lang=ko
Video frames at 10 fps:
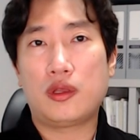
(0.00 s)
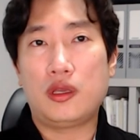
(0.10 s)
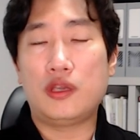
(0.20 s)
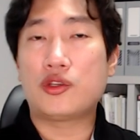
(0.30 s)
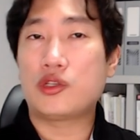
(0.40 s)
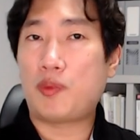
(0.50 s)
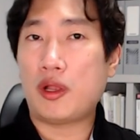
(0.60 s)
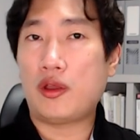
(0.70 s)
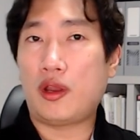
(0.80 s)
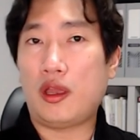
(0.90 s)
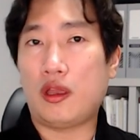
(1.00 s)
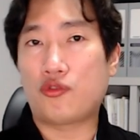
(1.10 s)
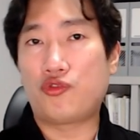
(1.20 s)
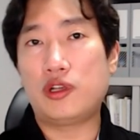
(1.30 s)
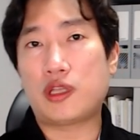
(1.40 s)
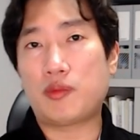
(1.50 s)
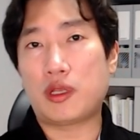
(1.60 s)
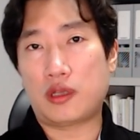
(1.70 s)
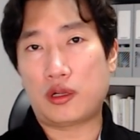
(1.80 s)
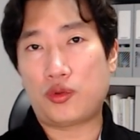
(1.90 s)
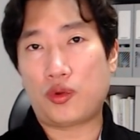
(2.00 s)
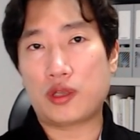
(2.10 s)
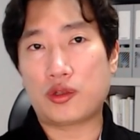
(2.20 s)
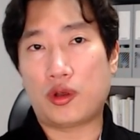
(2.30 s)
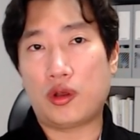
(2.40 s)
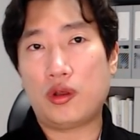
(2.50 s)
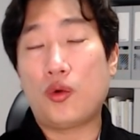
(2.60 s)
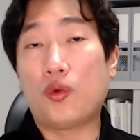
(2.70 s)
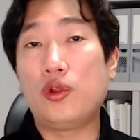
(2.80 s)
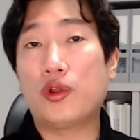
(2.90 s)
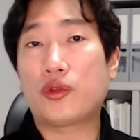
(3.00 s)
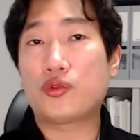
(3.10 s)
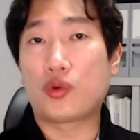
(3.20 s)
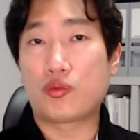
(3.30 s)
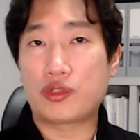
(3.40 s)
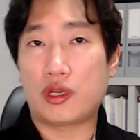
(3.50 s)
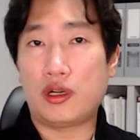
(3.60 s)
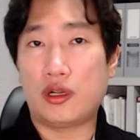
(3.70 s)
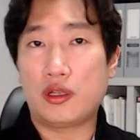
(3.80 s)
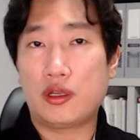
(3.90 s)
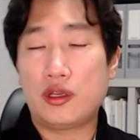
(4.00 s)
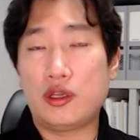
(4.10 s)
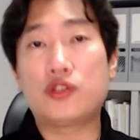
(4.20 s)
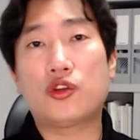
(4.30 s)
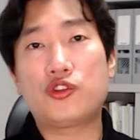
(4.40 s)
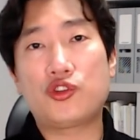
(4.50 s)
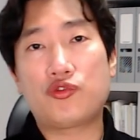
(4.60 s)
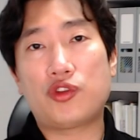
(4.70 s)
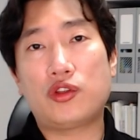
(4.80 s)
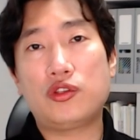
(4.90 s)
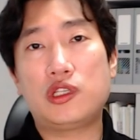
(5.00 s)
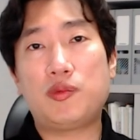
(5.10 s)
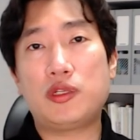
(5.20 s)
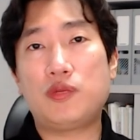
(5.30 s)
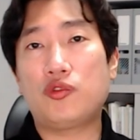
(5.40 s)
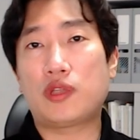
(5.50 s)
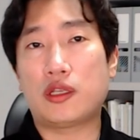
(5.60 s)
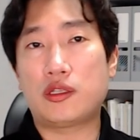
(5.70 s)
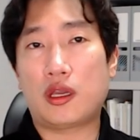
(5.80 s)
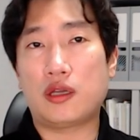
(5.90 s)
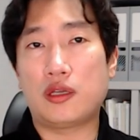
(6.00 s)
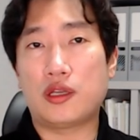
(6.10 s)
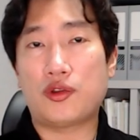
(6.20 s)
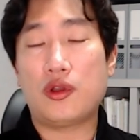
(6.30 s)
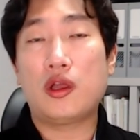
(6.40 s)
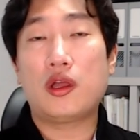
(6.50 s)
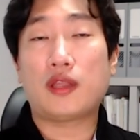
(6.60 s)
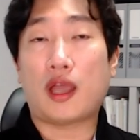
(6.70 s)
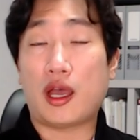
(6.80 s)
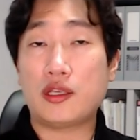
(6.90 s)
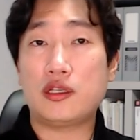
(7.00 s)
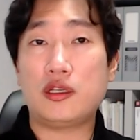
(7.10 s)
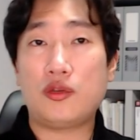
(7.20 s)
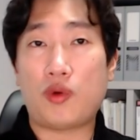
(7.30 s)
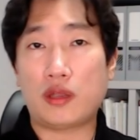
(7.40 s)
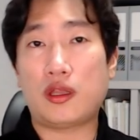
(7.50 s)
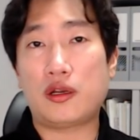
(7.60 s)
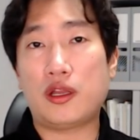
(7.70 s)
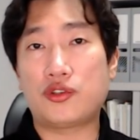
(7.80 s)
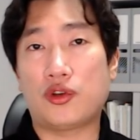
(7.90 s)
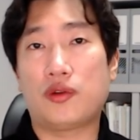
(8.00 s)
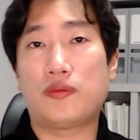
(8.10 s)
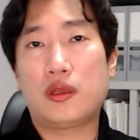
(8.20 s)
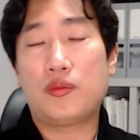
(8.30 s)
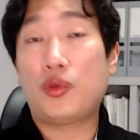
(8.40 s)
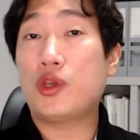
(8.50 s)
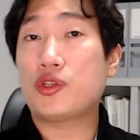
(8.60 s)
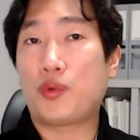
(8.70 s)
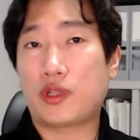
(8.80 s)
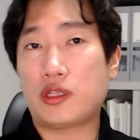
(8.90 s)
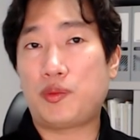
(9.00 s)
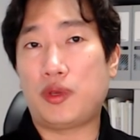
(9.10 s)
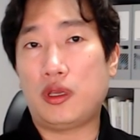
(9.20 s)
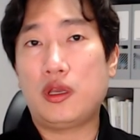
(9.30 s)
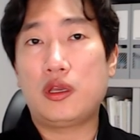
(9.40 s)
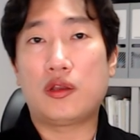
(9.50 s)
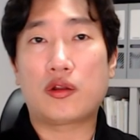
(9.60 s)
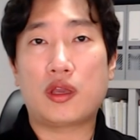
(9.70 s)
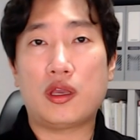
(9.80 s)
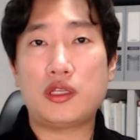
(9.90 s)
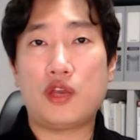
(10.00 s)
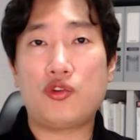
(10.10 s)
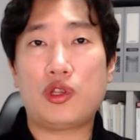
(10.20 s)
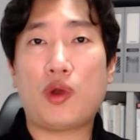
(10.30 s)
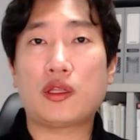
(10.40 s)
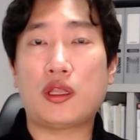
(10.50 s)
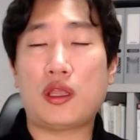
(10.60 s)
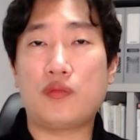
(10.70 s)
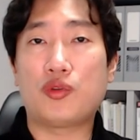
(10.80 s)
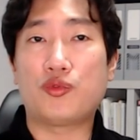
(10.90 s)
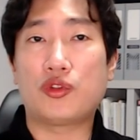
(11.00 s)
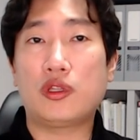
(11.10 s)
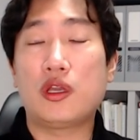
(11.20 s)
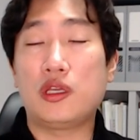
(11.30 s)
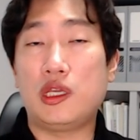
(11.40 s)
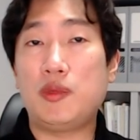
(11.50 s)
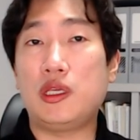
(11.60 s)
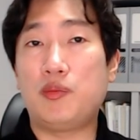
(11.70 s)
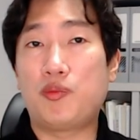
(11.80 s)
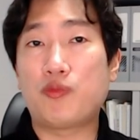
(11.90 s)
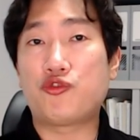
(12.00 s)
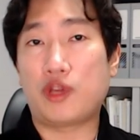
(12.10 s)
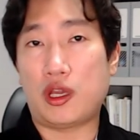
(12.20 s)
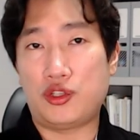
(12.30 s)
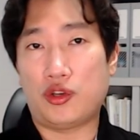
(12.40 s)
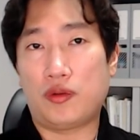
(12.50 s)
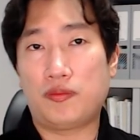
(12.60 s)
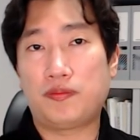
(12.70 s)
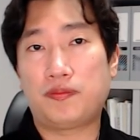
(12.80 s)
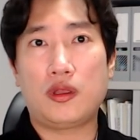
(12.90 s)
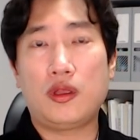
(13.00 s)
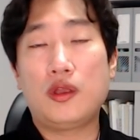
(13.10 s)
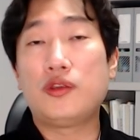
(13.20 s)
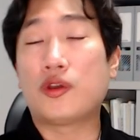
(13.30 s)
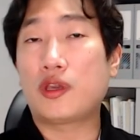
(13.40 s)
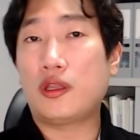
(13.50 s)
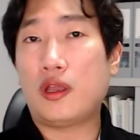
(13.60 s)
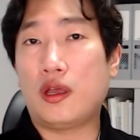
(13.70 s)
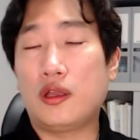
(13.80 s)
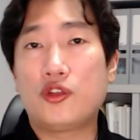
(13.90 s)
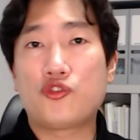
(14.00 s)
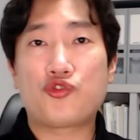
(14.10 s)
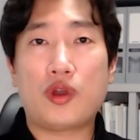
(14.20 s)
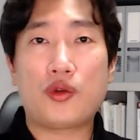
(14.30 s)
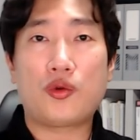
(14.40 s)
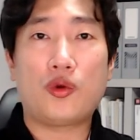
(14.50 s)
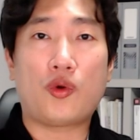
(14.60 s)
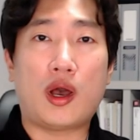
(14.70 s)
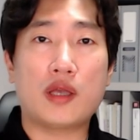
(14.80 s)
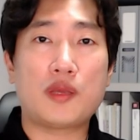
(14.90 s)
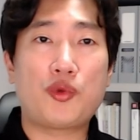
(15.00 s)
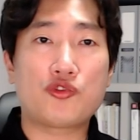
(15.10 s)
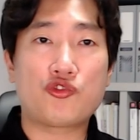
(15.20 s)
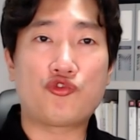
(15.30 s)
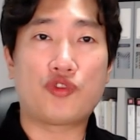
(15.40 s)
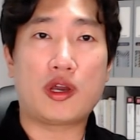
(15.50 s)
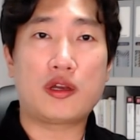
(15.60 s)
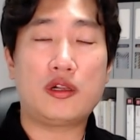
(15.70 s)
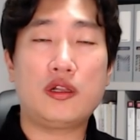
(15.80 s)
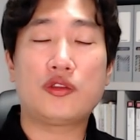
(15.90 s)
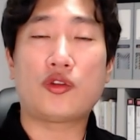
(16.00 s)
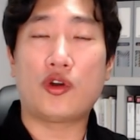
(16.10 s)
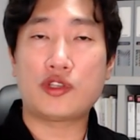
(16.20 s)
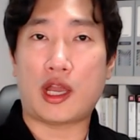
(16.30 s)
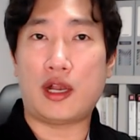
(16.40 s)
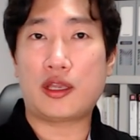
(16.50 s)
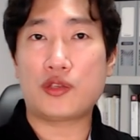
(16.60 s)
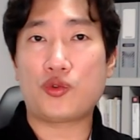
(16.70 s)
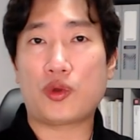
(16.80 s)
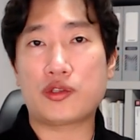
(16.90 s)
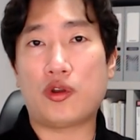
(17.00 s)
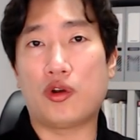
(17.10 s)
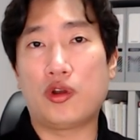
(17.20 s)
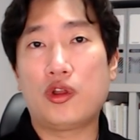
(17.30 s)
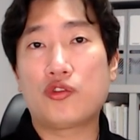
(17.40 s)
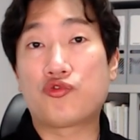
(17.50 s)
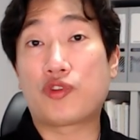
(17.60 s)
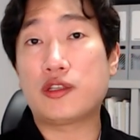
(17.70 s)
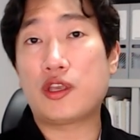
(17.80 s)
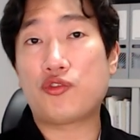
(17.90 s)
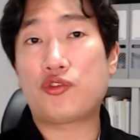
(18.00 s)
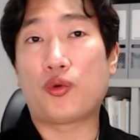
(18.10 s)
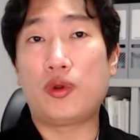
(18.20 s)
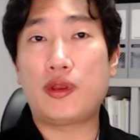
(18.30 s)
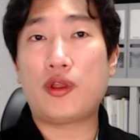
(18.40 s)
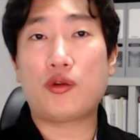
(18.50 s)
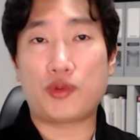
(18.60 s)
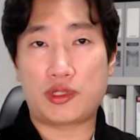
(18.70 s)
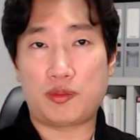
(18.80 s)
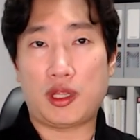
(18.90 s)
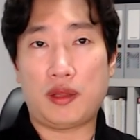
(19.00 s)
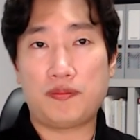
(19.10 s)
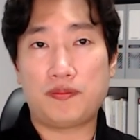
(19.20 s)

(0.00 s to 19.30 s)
2018년에 9.13 대책을 통해서 올렸던 종부세를 2019년 12.16 대책에 의해서 다시 확대를 했죠. 표에서 보다시피 이렇게 세율이 확대되는 부분은 이미 입법 중에 있죠. 여기에다 추가로 과세표준 구간을 더 잘게 쪼개서 구간 세율을 올리려 하고 있습니다.